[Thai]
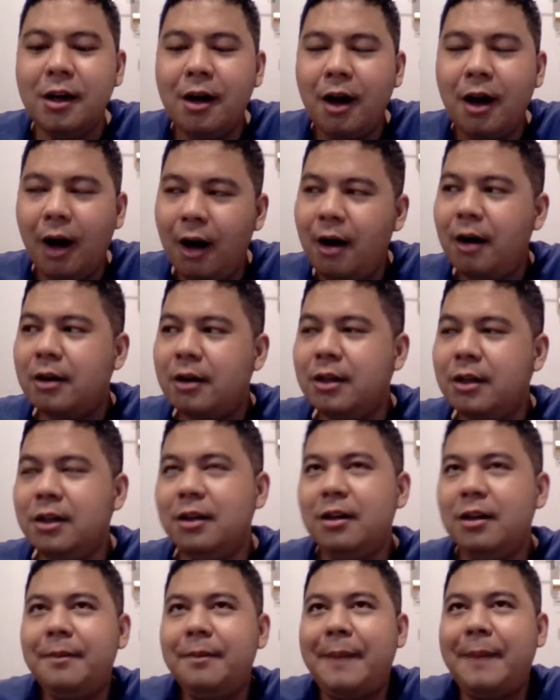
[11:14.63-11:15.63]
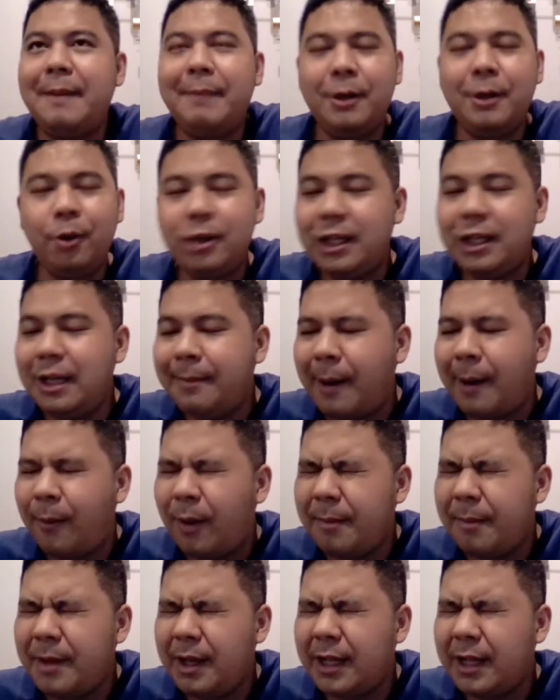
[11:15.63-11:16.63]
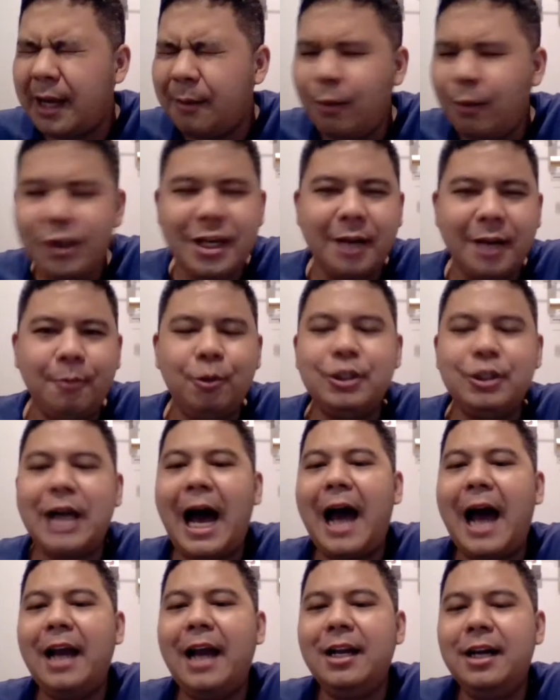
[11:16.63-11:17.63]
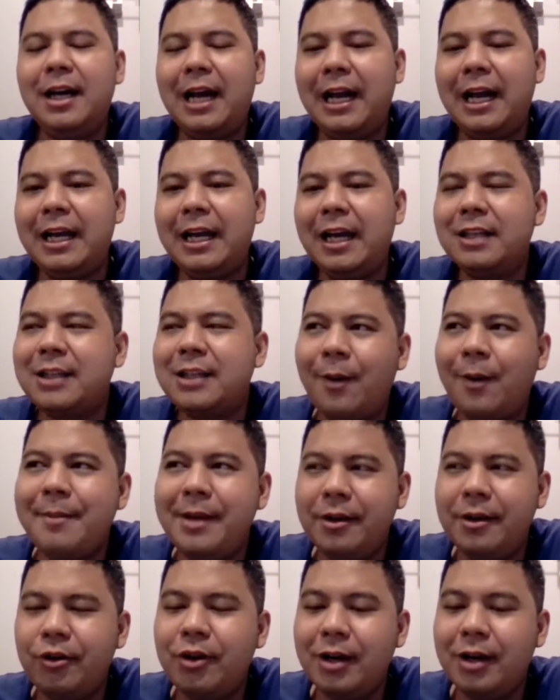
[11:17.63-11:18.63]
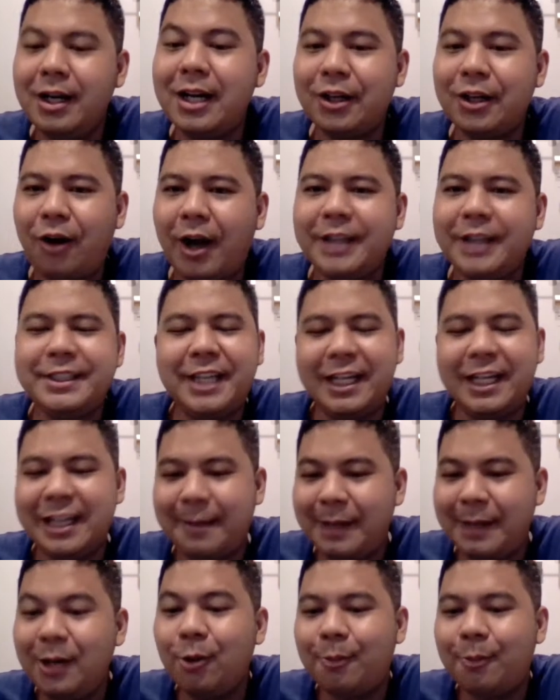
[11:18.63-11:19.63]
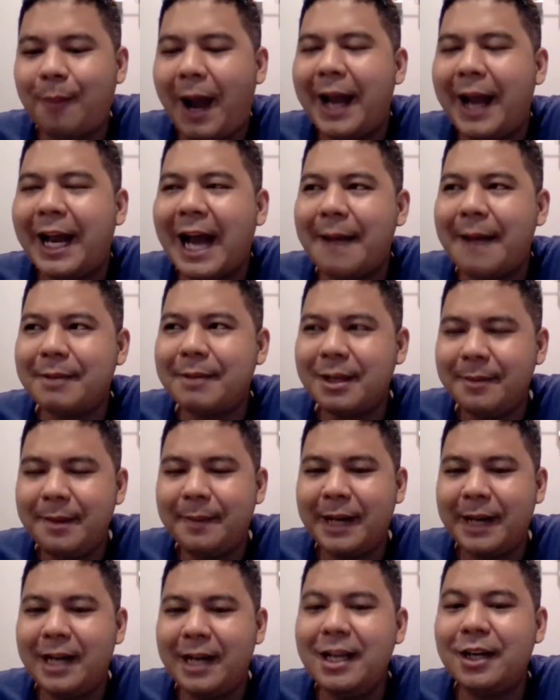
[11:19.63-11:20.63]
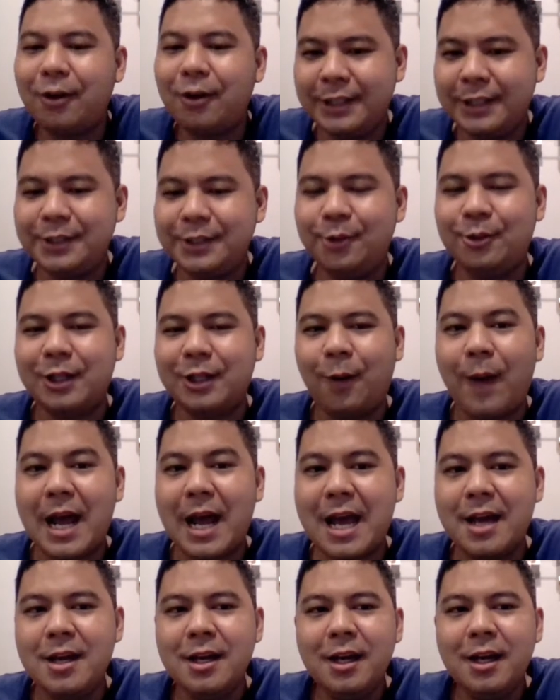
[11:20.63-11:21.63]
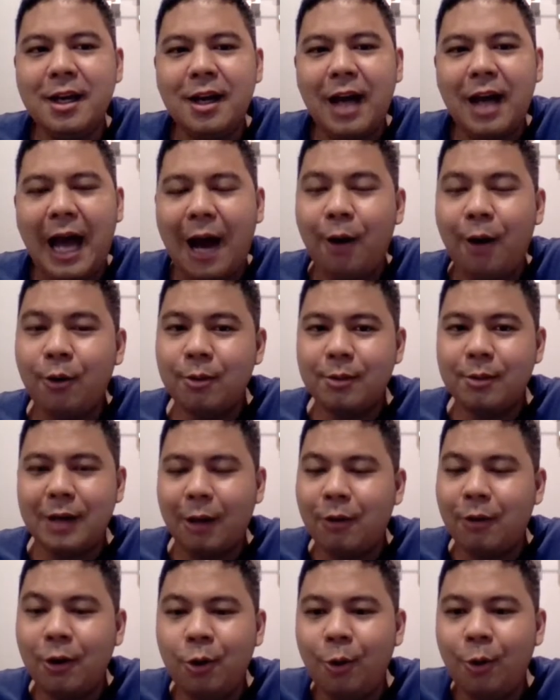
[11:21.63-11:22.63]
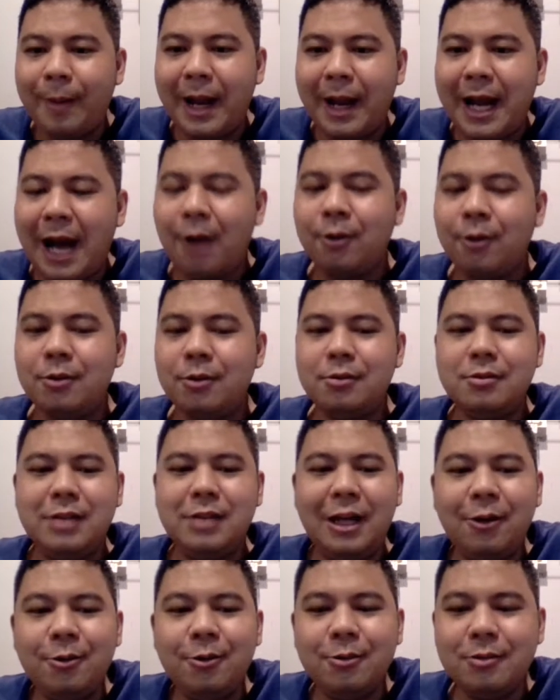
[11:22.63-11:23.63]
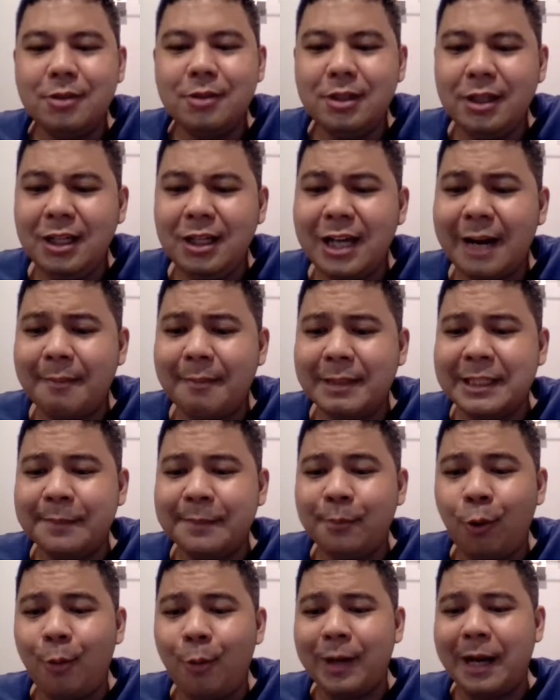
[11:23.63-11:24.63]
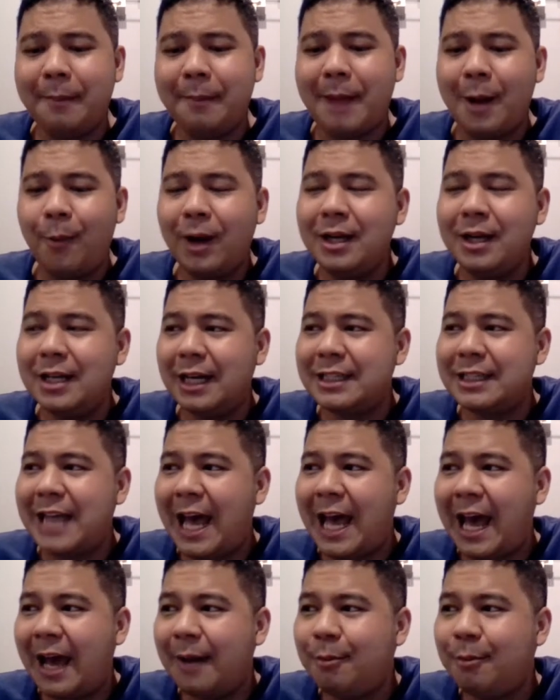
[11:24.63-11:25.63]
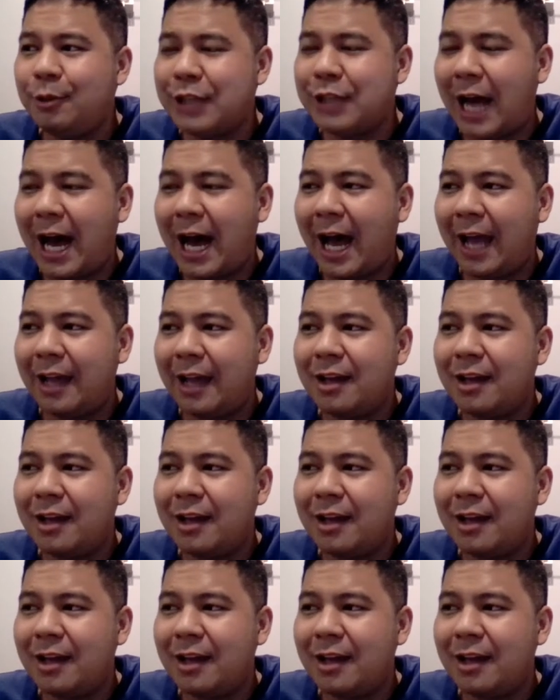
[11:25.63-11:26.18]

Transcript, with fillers: เออคือเป็นมนุษย์ที่แบบว่ามีทั้งผู้หญิงผู้ชายเลยอะไรเงี้ยแต่ว่ามีเรื่องนอยส์เนี่ยยังไม่หลุดไปนะครับยังมีประเด็นเรื่องนอยส์อยู่แต่ว่าเอ้าเราก็ดูไปเอ้าแล้วเรื่องมันจะปูมันทำไมว่าเหลือแต่ผู้ชาย